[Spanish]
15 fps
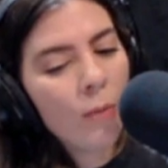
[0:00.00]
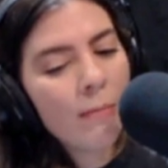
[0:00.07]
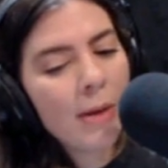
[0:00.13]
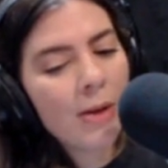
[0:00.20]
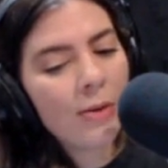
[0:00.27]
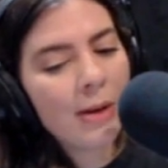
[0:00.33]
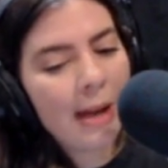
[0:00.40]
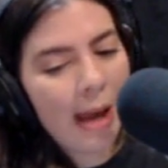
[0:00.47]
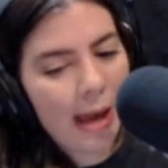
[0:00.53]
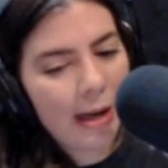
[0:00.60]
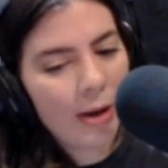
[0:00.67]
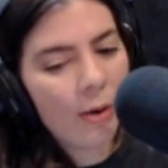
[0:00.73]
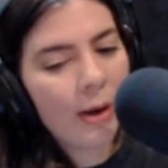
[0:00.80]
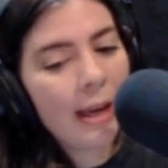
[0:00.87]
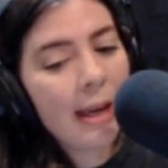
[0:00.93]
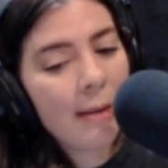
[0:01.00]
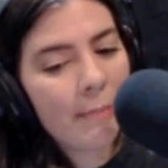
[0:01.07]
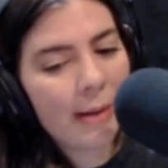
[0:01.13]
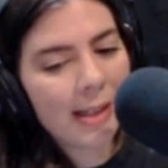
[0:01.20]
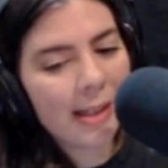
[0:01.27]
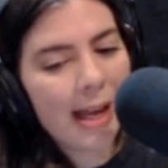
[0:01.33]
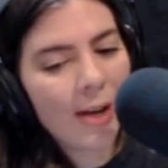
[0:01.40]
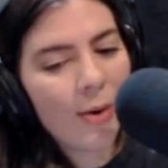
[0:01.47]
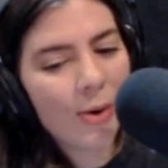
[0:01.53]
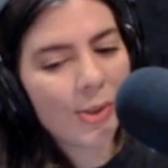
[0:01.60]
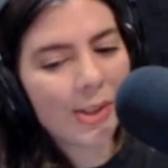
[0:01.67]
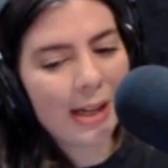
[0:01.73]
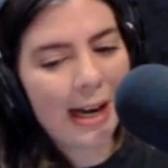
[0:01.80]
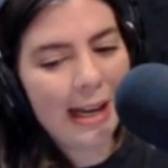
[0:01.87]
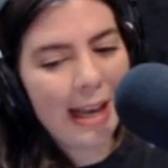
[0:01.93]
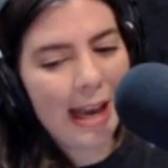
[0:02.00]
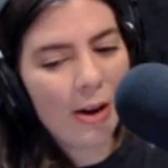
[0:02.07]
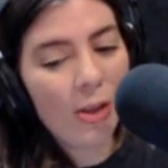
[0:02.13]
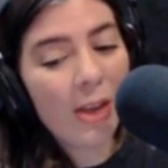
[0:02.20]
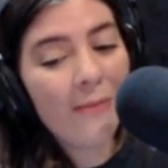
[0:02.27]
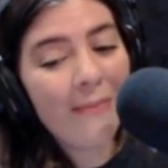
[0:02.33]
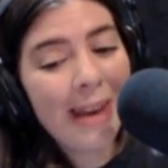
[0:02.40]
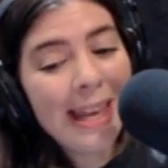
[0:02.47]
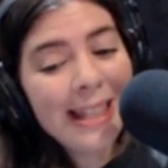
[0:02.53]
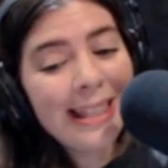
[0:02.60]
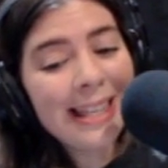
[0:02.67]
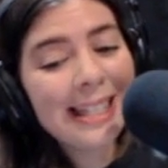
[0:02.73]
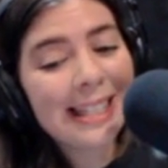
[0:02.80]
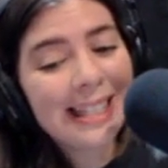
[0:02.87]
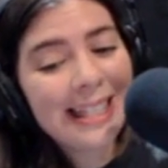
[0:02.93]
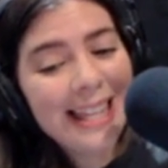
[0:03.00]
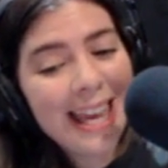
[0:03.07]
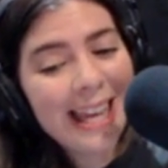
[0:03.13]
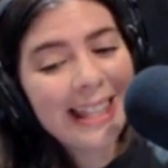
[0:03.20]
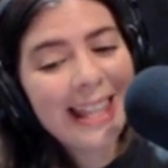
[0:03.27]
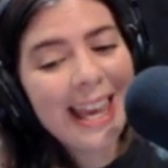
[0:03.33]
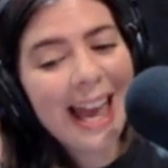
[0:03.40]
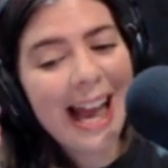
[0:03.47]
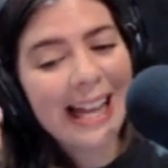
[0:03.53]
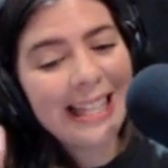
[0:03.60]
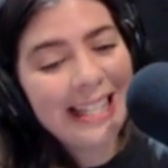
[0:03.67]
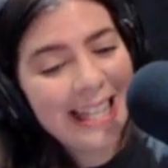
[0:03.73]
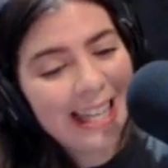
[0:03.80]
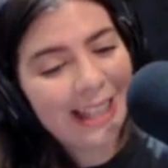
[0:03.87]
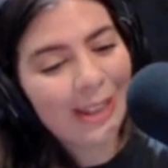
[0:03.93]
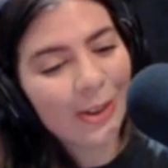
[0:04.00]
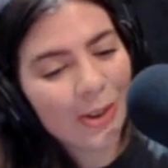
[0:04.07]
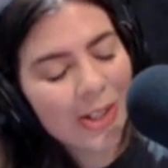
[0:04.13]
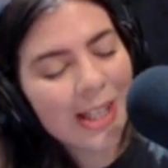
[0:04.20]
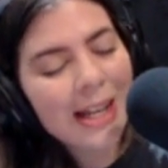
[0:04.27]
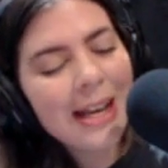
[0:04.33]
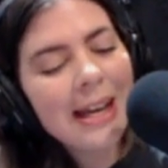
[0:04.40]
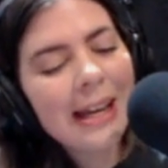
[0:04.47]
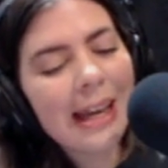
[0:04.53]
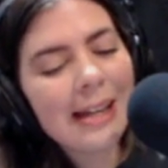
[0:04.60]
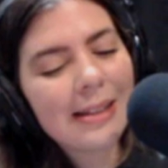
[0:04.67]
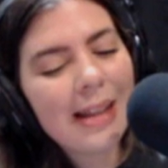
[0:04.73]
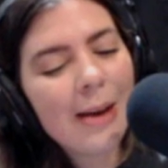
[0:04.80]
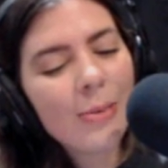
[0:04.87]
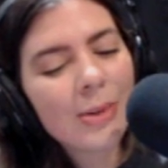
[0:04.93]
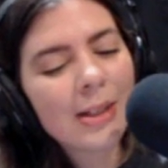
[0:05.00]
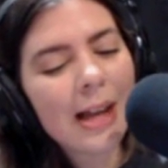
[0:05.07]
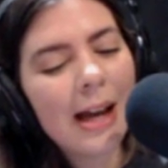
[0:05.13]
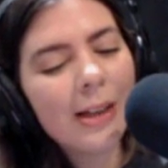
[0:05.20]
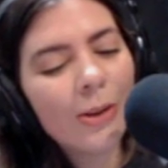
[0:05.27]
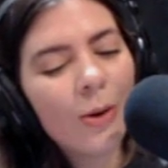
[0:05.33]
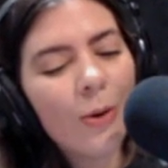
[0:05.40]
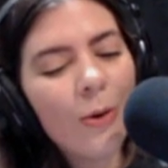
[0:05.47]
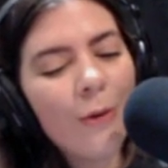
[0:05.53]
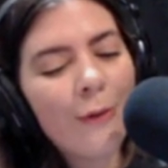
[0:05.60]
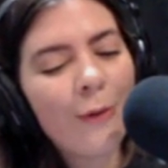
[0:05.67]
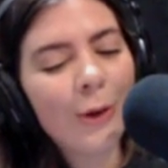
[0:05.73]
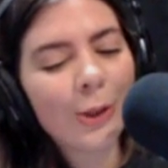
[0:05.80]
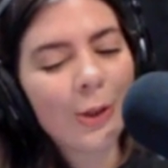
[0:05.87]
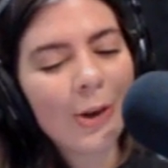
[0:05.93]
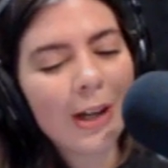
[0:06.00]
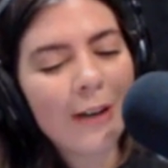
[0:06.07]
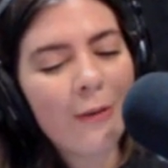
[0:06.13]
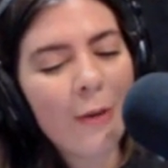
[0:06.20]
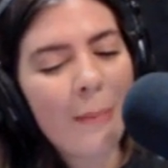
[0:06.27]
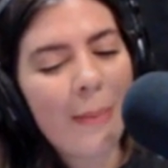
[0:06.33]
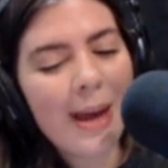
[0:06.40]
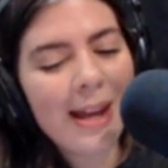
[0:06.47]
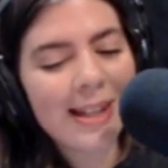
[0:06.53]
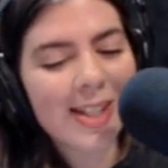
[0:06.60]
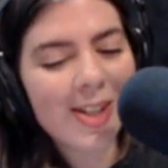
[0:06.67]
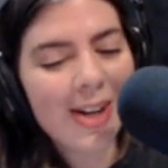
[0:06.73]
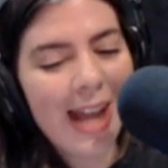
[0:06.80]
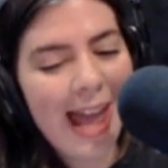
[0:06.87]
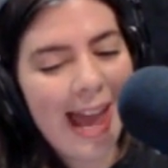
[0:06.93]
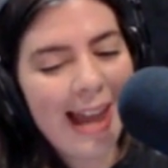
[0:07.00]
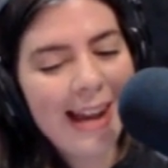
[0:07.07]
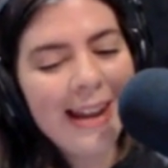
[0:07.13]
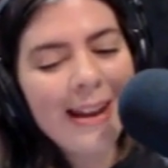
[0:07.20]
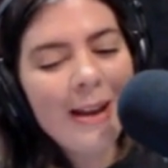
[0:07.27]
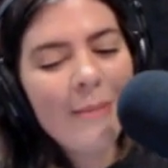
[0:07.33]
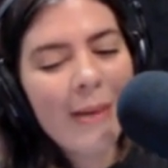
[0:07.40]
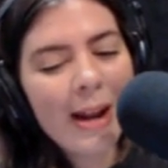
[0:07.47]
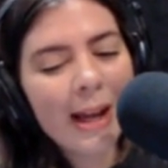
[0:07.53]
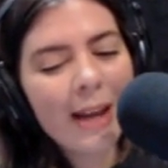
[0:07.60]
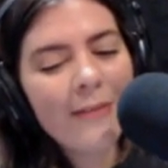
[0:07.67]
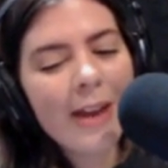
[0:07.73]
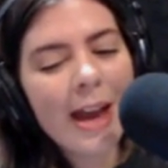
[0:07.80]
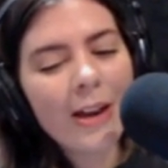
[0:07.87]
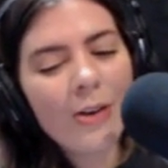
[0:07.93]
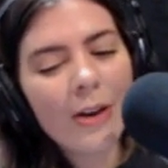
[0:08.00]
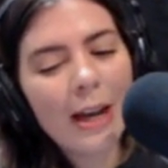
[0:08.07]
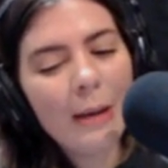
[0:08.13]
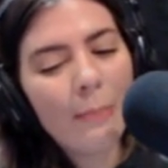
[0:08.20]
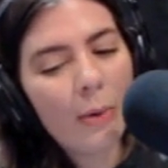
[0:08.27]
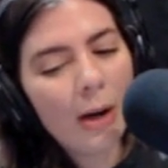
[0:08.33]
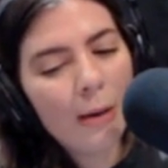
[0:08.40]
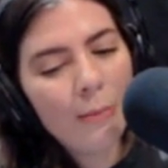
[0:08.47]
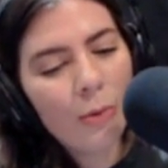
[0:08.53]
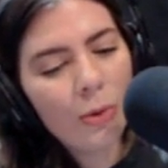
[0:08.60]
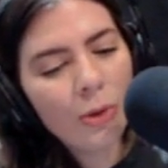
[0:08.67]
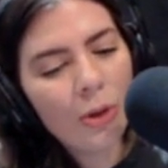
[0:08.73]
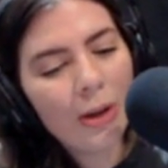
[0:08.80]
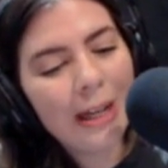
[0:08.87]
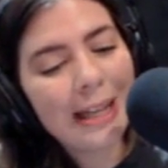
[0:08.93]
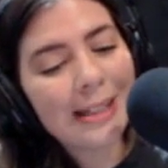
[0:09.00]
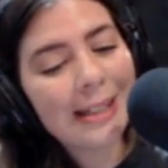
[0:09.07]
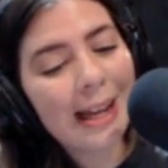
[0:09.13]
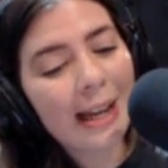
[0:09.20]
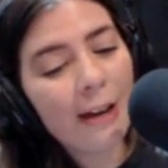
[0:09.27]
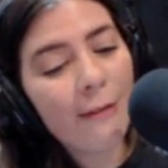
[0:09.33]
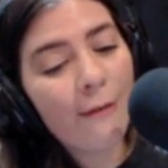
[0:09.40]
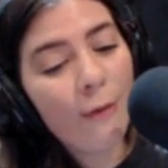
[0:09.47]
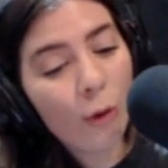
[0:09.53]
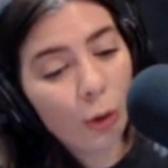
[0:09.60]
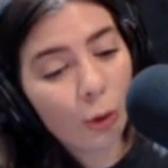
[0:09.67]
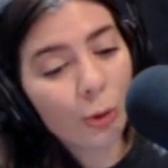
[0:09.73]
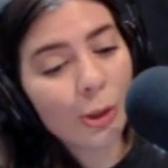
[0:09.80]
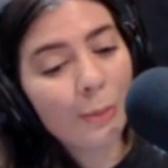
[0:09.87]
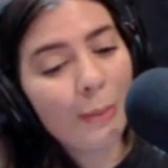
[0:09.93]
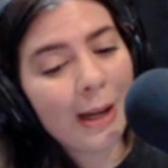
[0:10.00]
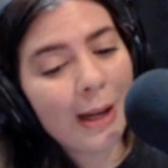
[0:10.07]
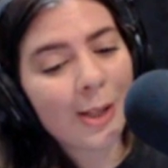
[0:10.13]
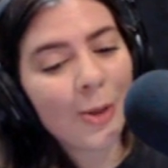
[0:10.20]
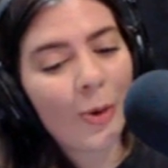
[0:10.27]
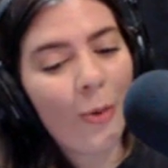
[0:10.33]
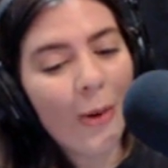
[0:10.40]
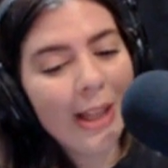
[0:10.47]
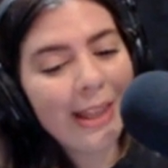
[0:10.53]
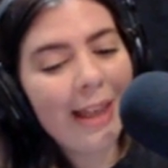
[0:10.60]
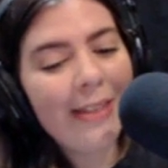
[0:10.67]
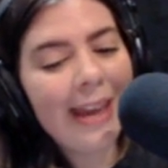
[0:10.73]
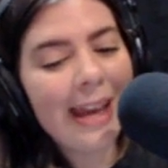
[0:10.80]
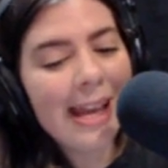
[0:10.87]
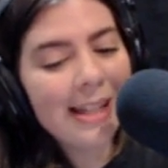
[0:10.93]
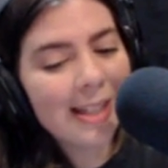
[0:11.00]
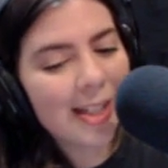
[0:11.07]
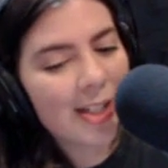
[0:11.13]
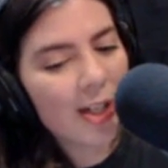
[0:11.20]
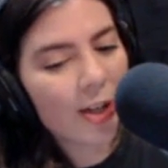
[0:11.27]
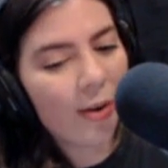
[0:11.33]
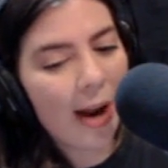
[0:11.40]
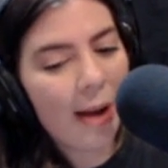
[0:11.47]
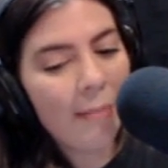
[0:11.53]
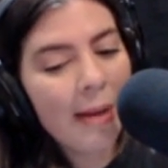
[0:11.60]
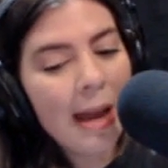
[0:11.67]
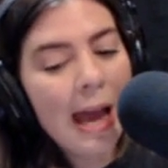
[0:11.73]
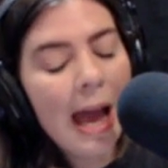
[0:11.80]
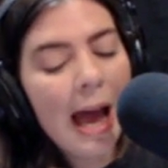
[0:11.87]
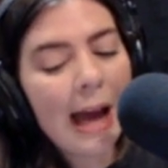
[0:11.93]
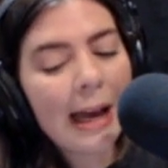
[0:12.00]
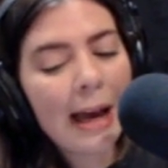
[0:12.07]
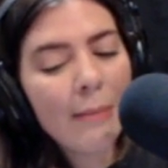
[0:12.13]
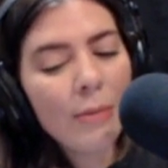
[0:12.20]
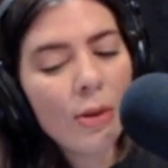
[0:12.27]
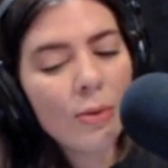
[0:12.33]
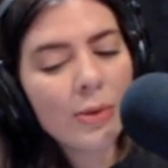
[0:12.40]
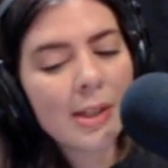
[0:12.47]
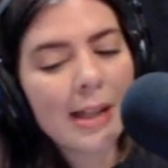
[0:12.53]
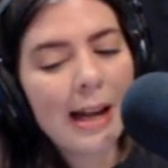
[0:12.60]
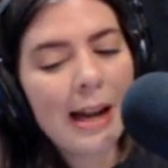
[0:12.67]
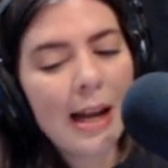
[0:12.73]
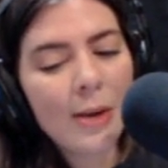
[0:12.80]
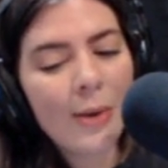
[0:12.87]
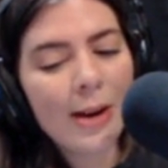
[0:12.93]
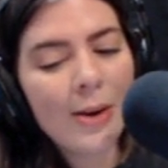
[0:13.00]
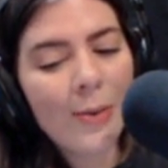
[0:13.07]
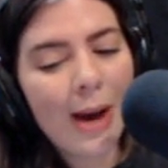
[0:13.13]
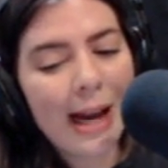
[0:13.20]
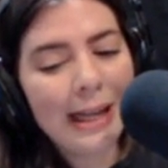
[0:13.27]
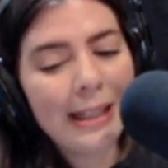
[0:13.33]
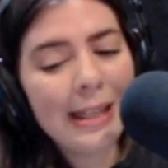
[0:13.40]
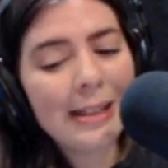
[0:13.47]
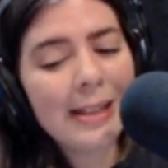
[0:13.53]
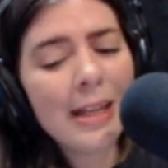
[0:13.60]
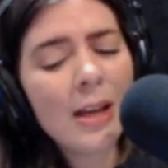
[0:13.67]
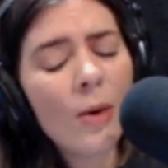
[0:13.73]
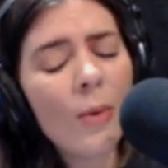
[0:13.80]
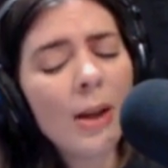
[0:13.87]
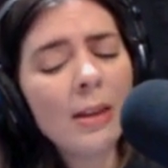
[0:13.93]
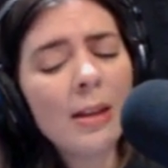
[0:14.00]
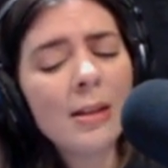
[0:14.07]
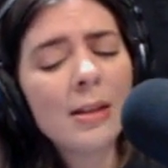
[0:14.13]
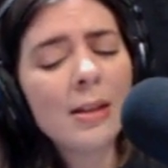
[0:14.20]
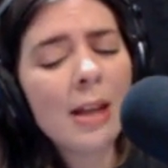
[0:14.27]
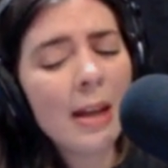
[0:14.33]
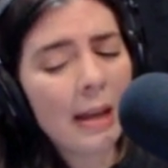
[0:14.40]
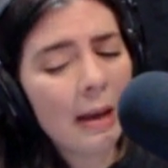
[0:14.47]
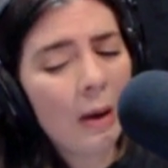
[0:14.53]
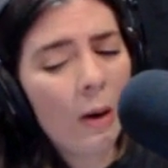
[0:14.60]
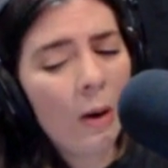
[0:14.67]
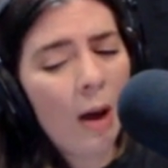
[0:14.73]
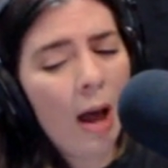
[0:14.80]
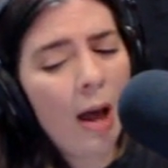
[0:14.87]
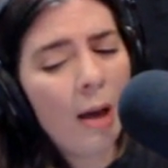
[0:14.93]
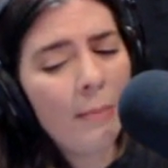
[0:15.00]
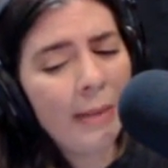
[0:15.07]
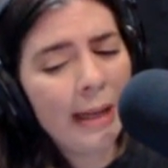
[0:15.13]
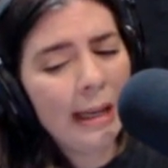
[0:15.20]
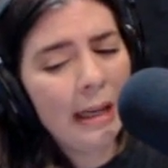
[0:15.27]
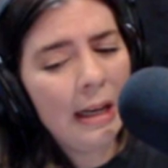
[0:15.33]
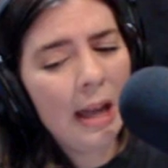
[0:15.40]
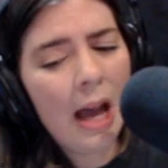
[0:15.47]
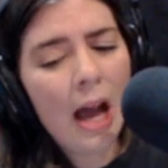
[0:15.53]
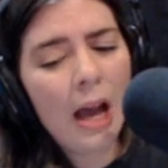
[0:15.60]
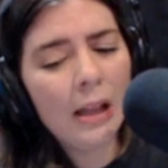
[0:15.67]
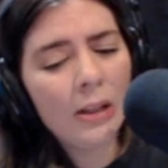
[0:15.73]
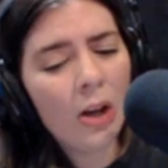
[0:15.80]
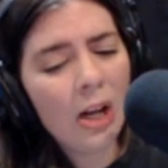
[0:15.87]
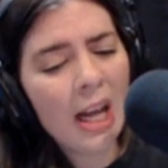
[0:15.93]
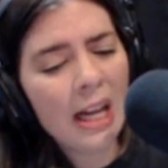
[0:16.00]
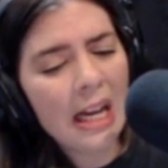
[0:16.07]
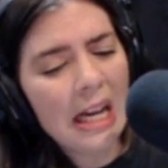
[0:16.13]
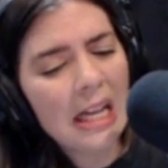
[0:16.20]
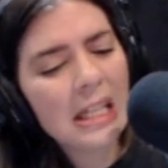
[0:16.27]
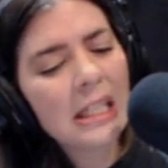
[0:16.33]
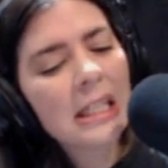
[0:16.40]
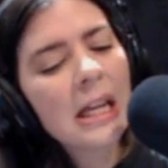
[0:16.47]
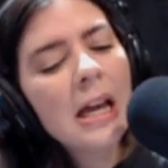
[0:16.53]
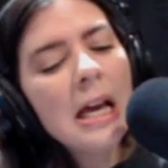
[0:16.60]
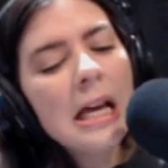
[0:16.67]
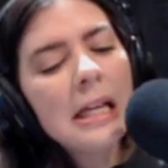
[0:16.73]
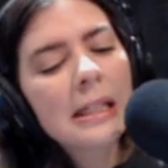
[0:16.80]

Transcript: un millonario y empresario australiano de 27 añitos que está buscando un fotógrafo personal para que viaje con él por el mundo y le saque fotos para su cuenta de Instagram a cambio de un salario anual de 55 a 1000 dólares,